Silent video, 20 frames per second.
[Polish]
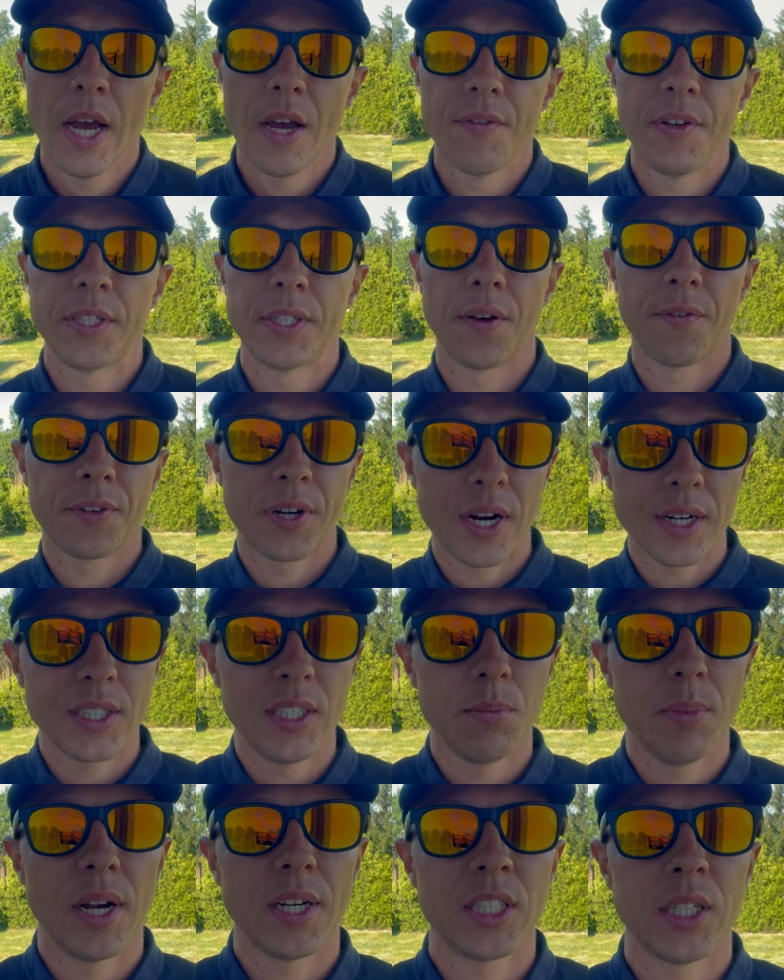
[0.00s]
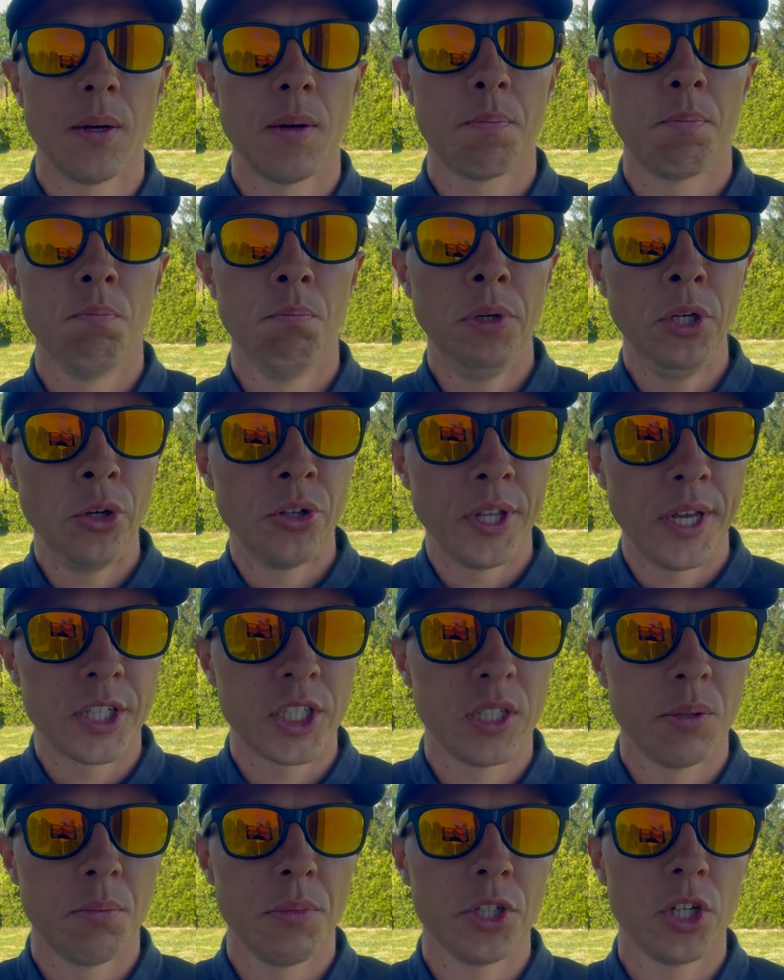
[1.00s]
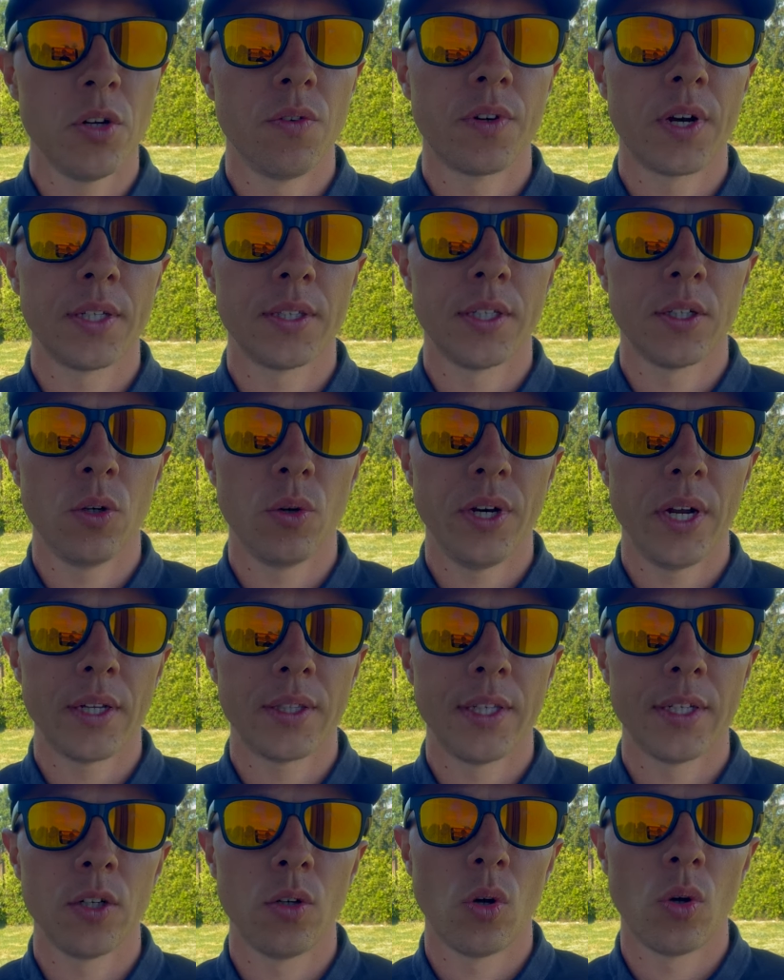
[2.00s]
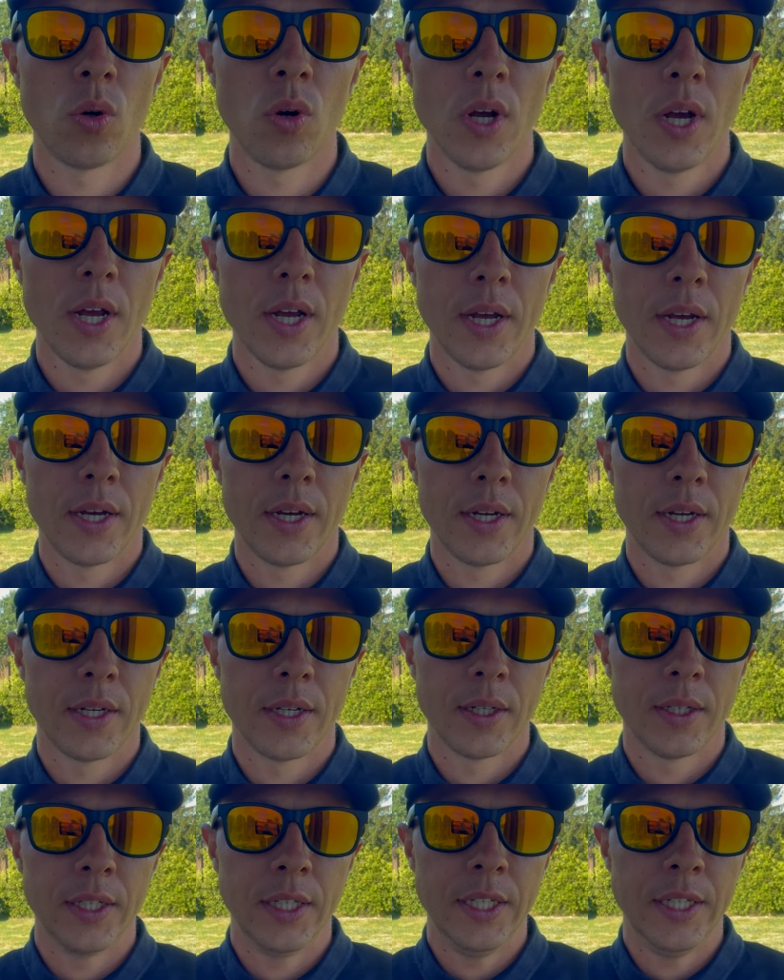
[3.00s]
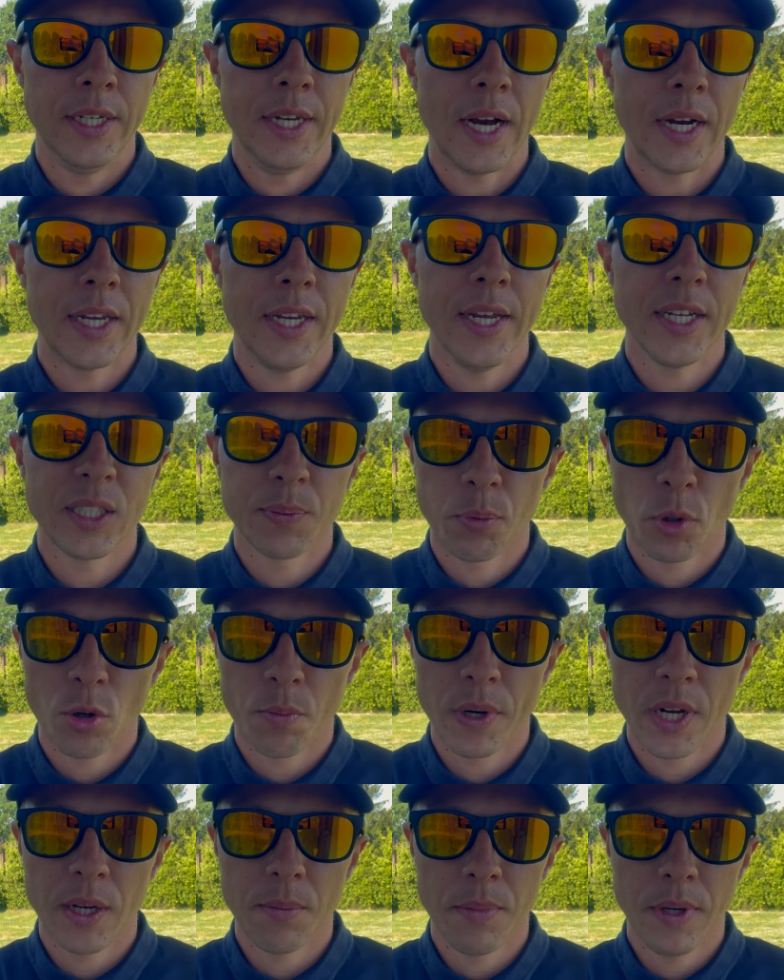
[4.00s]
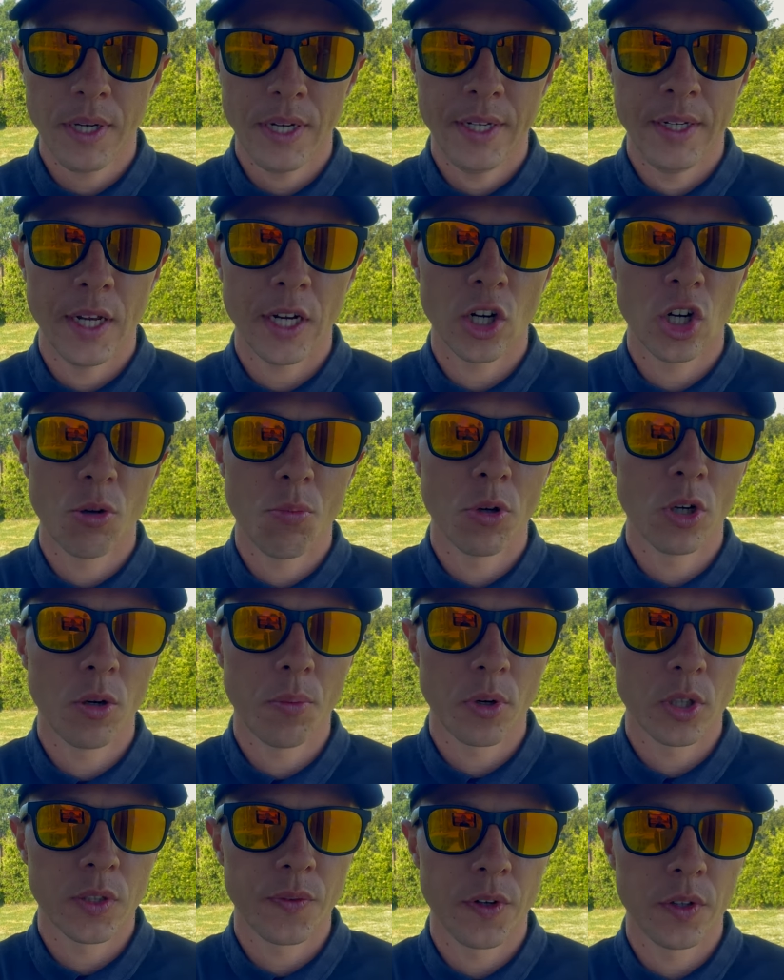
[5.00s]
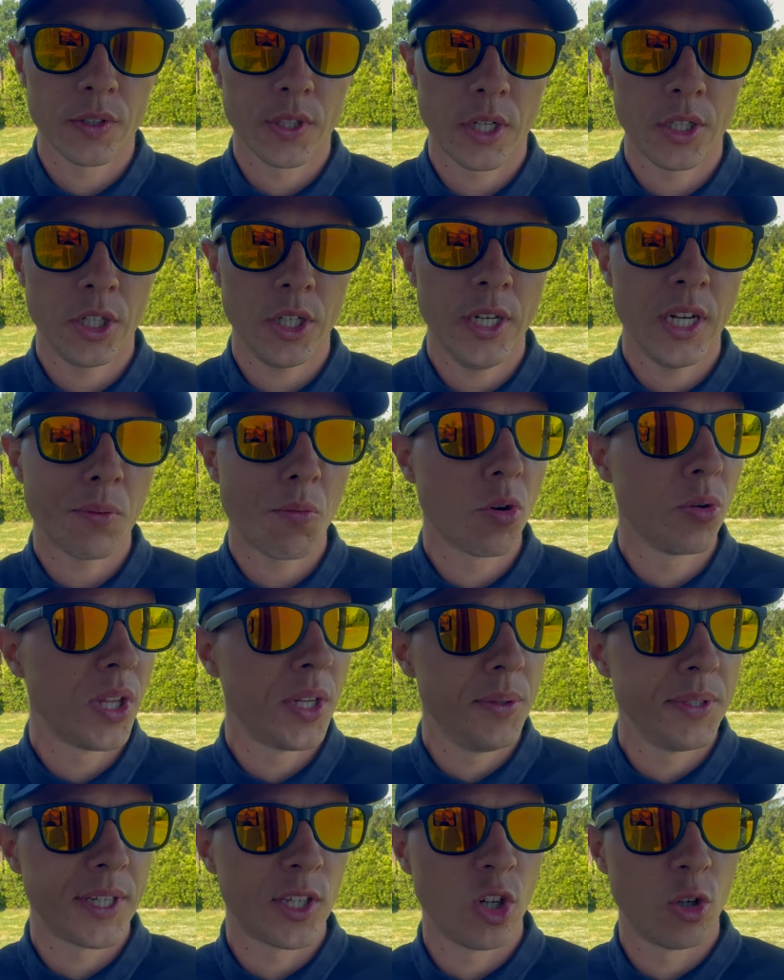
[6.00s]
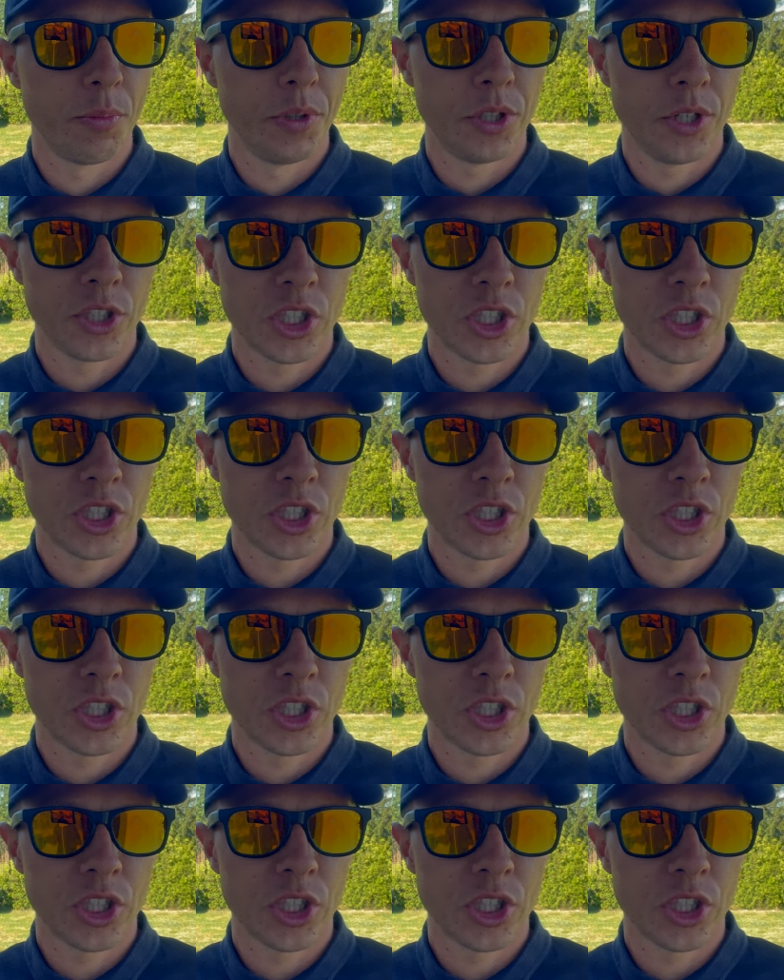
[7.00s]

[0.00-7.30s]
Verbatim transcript: Więc w każdym razie milionerzy myślą w kategoriach tego, e, jaki jest problem, jak go mogą rozwiązać i jak mogą na nim zarobić.